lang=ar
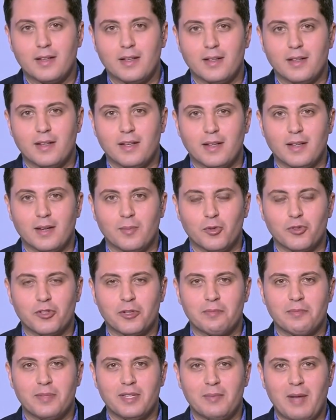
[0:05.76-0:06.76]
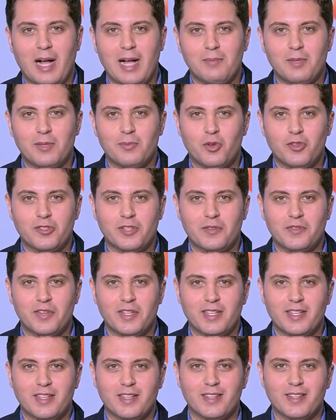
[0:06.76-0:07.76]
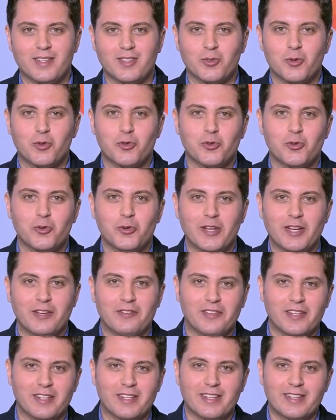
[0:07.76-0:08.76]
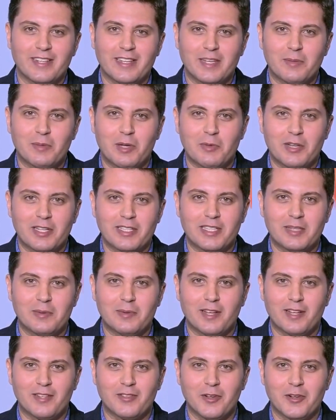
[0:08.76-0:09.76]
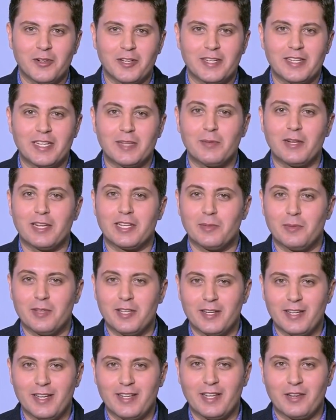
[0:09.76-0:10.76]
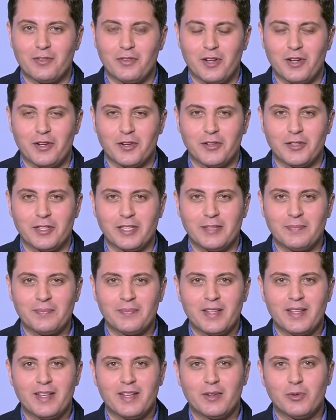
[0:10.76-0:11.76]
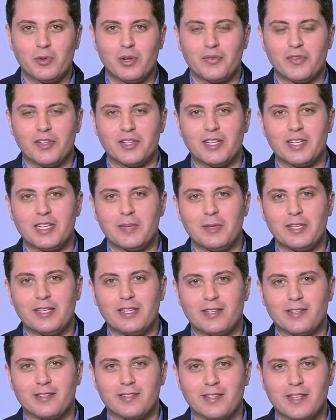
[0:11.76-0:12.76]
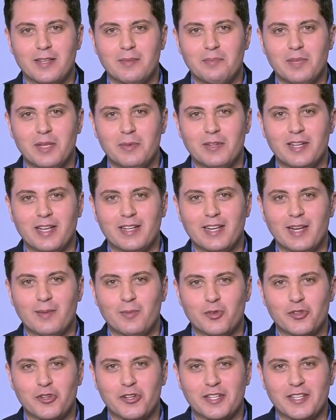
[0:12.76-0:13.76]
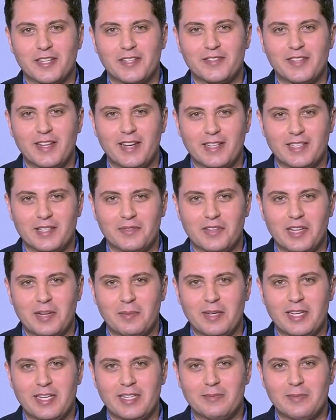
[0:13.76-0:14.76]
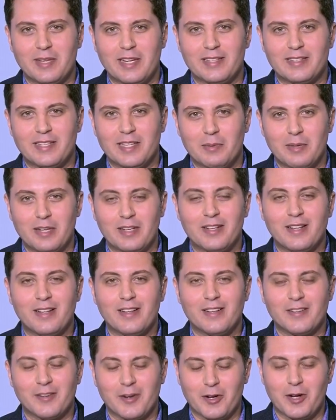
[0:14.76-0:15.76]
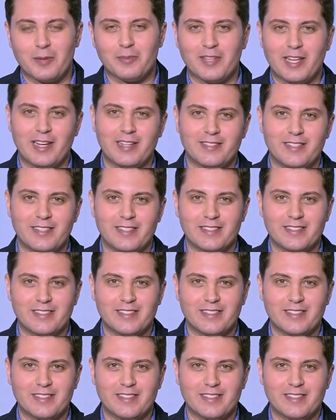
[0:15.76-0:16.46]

آه، المطرب محمد محسن فاجئ آه، زوجته الفنانة هبة مجدي بإحضار النجم الكبير يحيى الفخراني والفنانة مي كساب من أجل المشاركة في الاحتفال بعيد ميلاد هبة رقم 30